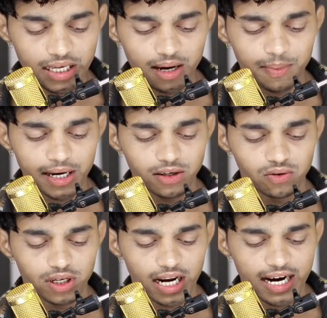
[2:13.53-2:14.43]
ये हमारी
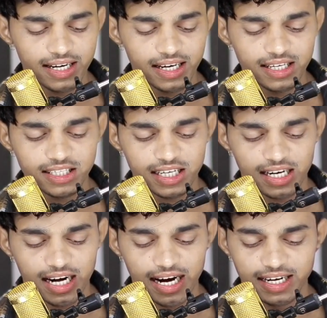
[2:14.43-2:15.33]
यूजर आईडी है ये
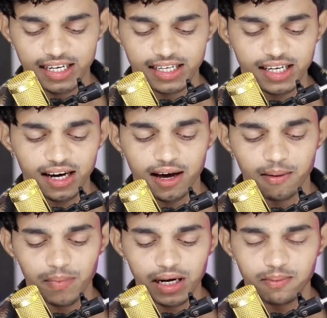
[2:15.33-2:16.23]
चैनल आईडी है ठीक है
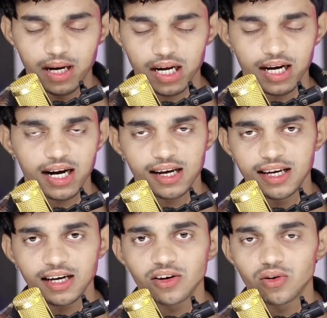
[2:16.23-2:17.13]
मैंने ब्लर कर
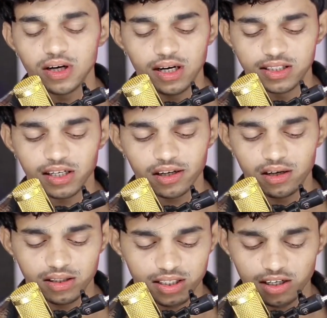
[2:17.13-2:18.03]
रखी है क्योंकि
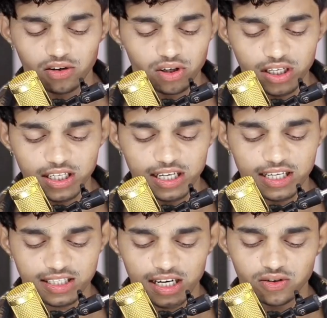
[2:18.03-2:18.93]
सिक्योरिटी रीजन
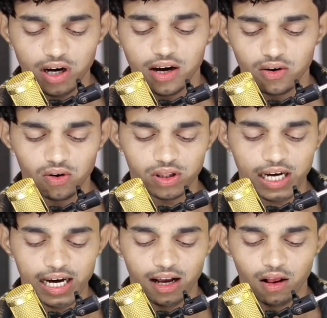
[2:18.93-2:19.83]
इसका जो है
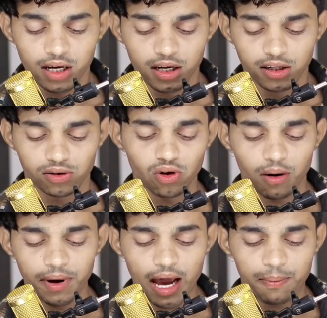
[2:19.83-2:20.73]
होता है तो
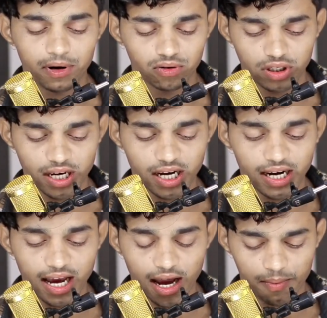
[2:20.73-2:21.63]
हमें यहाँ पर कुछ नहीं
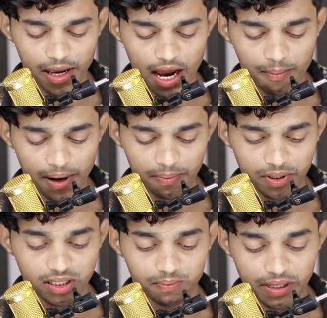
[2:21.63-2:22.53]
करना है हमें यहाँ पर
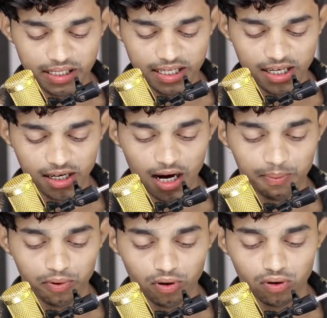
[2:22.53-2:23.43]
अपनी सिंपल सा ये एक
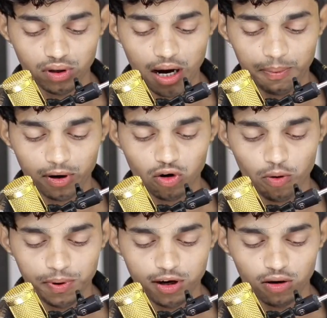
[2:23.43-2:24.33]
आपको यहाँ पर
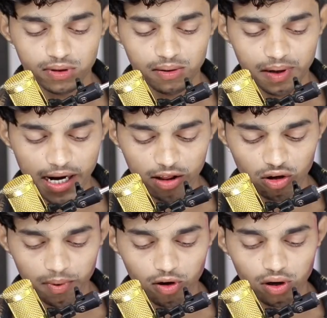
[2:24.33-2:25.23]
कॉपी का ऑप्शन मिल रहा है
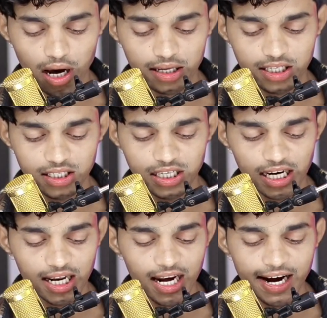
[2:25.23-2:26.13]
तो हमें यहाँ से
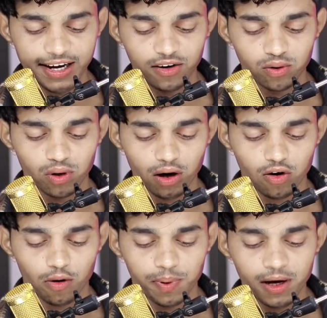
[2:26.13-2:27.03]
चैनल आईडी को जो है
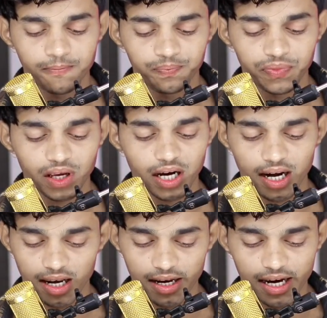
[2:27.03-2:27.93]
कॉपी
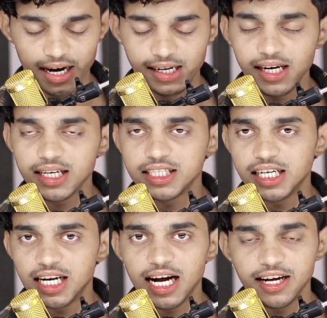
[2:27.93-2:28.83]
कर लेना है ठीक है
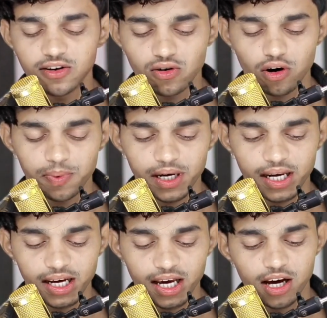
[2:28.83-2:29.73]
चैनल आईडी को कॉपी
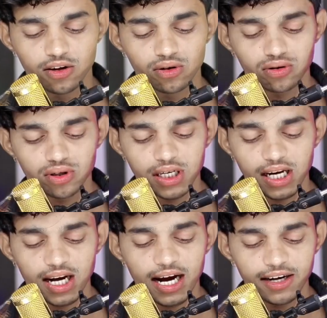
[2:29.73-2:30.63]
करेंगे दोस्तों
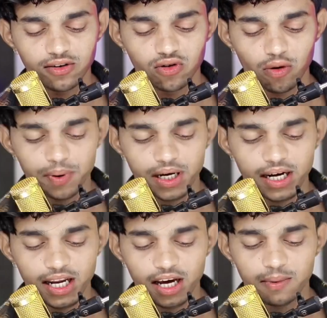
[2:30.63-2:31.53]
चैनल आईडी कॉपी
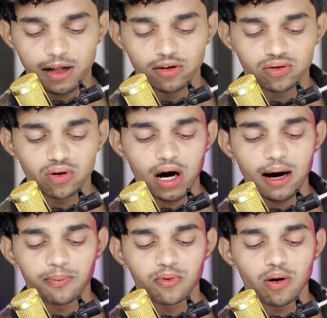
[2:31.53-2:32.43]
करने के बाद दोस्तों
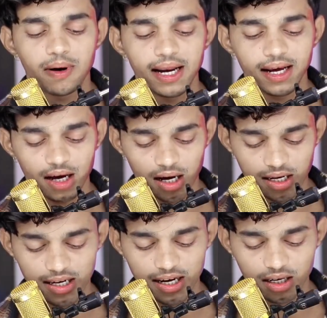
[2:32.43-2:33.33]
आपको हमारे
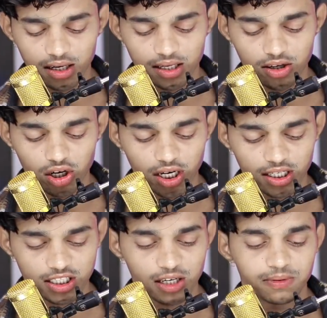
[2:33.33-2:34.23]
लिंक जो है
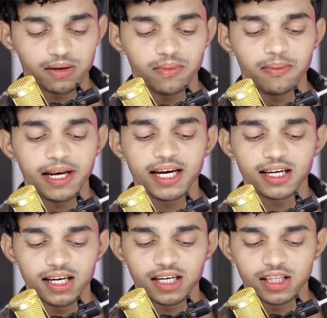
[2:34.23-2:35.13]
डिस्क्रिप्शन में मैंने एक
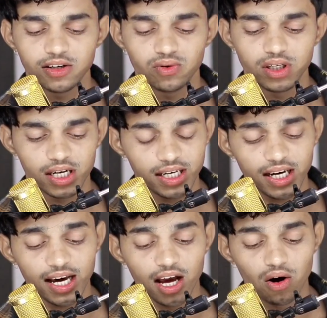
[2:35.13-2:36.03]
लिंक दी हुई है
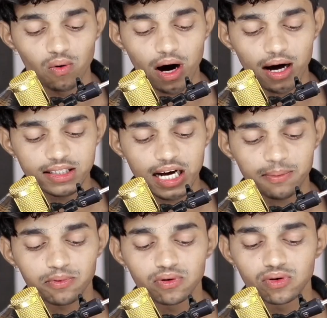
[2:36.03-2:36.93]
ठीक है वहां से
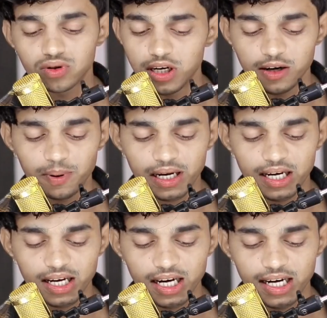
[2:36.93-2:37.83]
आपको उस लिंक पर
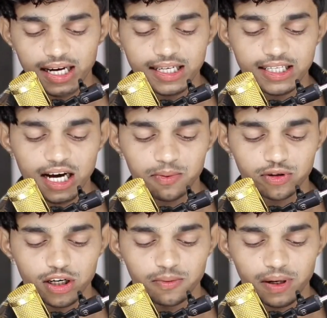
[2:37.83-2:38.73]
क्लिक करना है जैसे आप
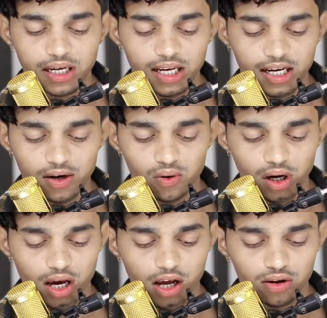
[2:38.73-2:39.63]
उस लिंक पर क्लिक करोगे